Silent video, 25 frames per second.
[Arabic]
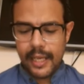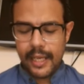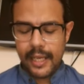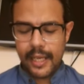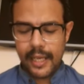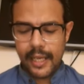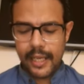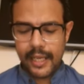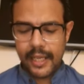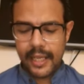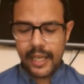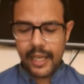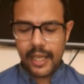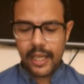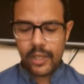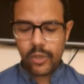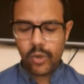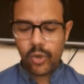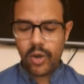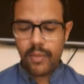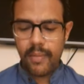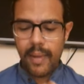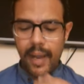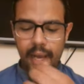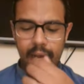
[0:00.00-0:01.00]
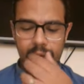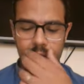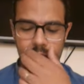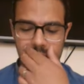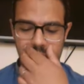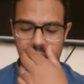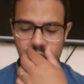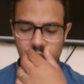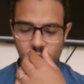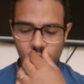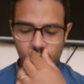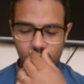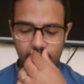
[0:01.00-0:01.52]
يعني هذوك المحلات
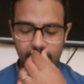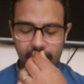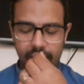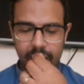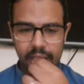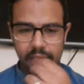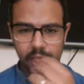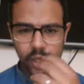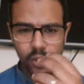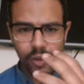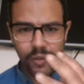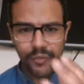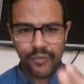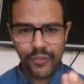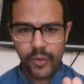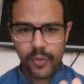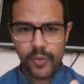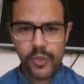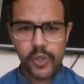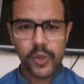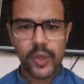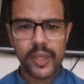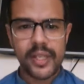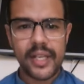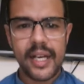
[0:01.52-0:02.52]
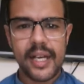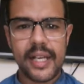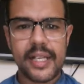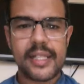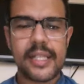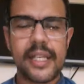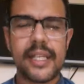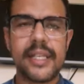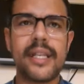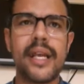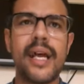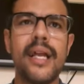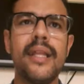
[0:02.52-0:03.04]
الصغرى غادي يكون فيهم شويه ديال
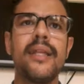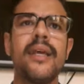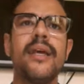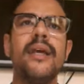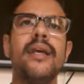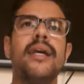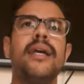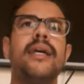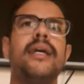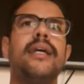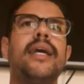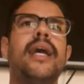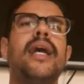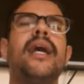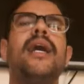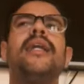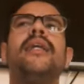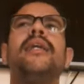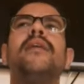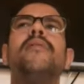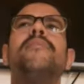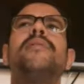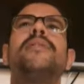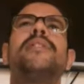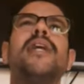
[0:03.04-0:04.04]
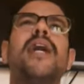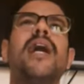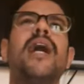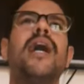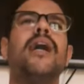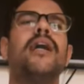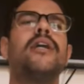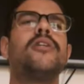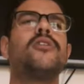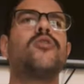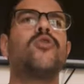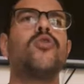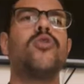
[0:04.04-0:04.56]
الاكتطاد يعني المساحه
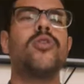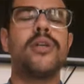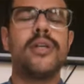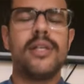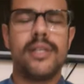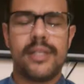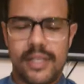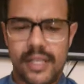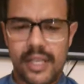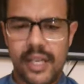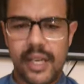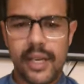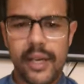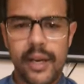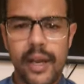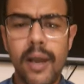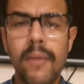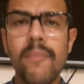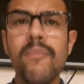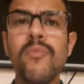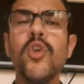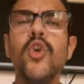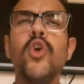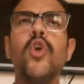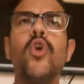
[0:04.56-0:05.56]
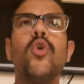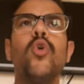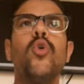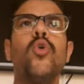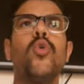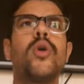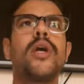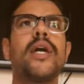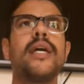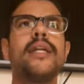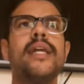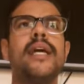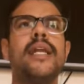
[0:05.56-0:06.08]
غتكون صغيره
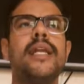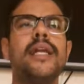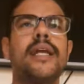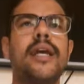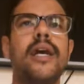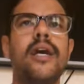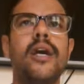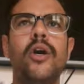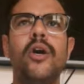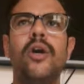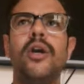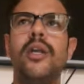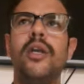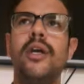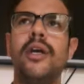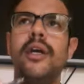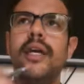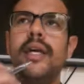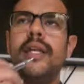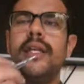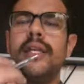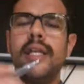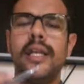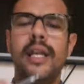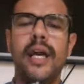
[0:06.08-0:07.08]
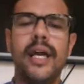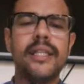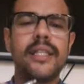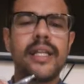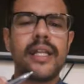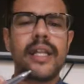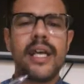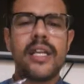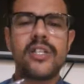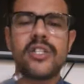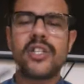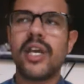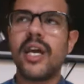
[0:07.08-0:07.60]
وكذلك يعني عدد
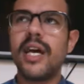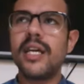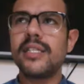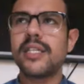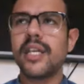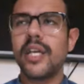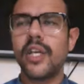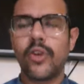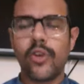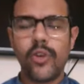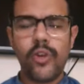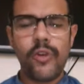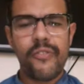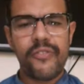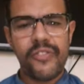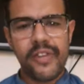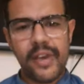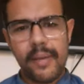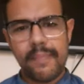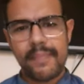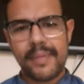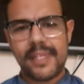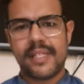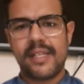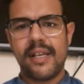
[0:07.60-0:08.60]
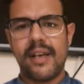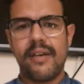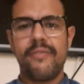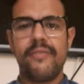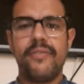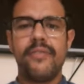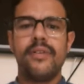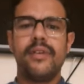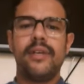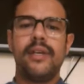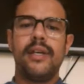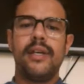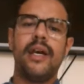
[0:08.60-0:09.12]
الاشخاص غيكونوا فيها بزاف
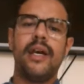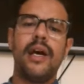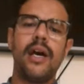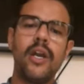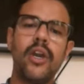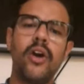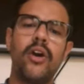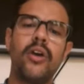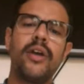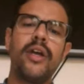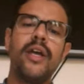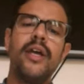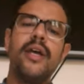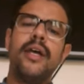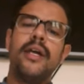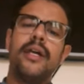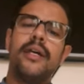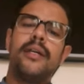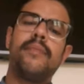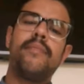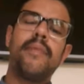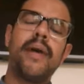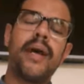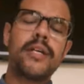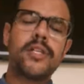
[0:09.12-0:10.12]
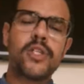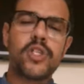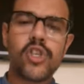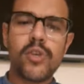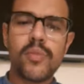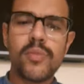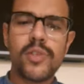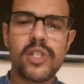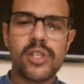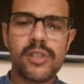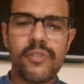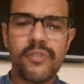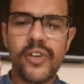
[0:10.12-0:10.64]
الور ما
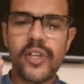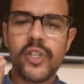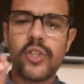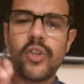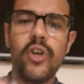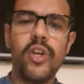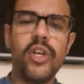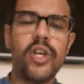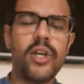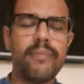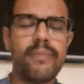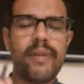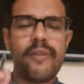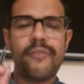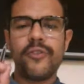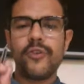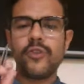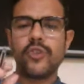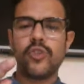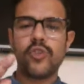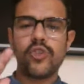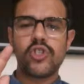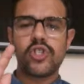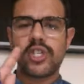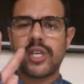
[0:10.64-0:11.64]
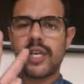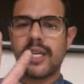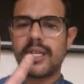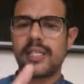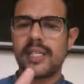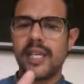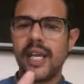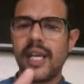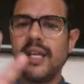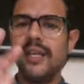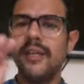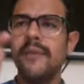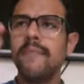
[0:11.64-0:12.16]
خصهمش فرضوا عليهم ما يفوتوش
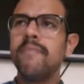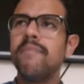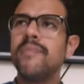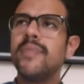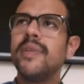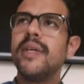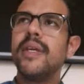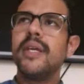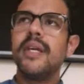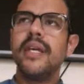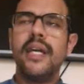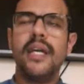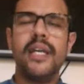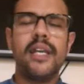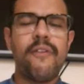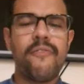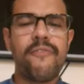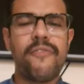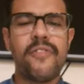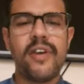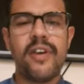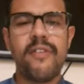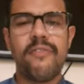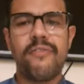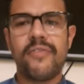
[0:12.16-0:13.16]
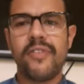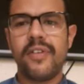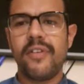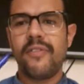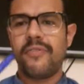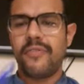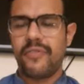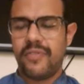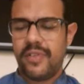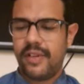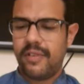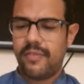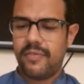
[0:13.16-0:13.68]
شخصين يعني في في
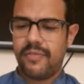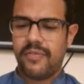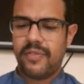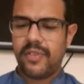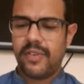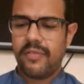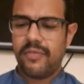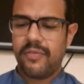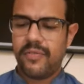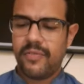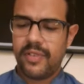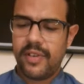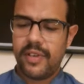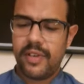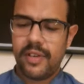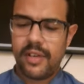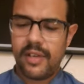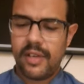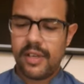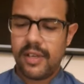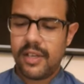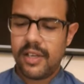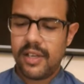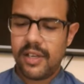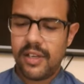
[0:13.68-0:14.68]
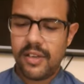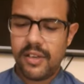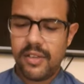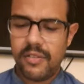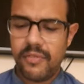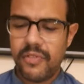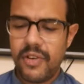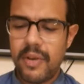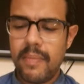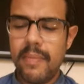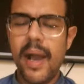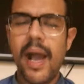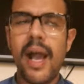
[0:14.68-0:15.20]
في في, في,
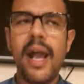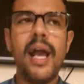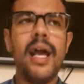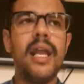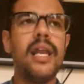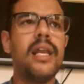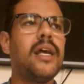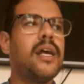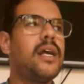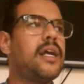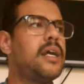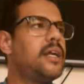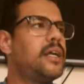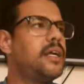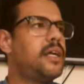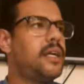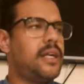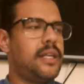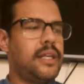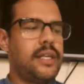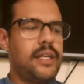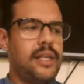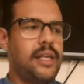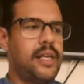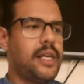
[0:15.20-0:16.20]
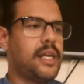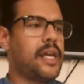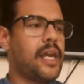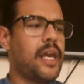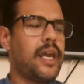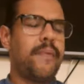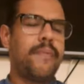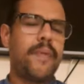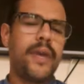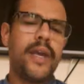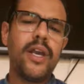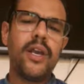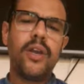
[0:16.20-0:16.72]
في المحل يعني اللي
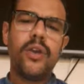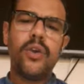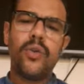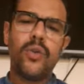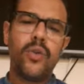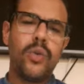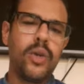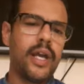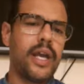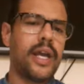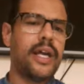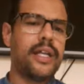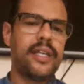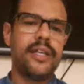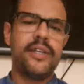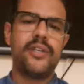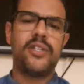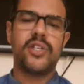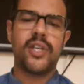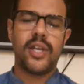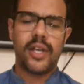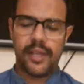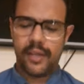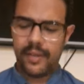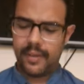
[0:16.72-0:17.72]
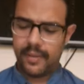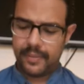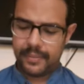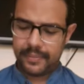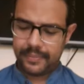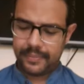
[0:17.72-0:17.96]
كيبيع واللي غادي يشري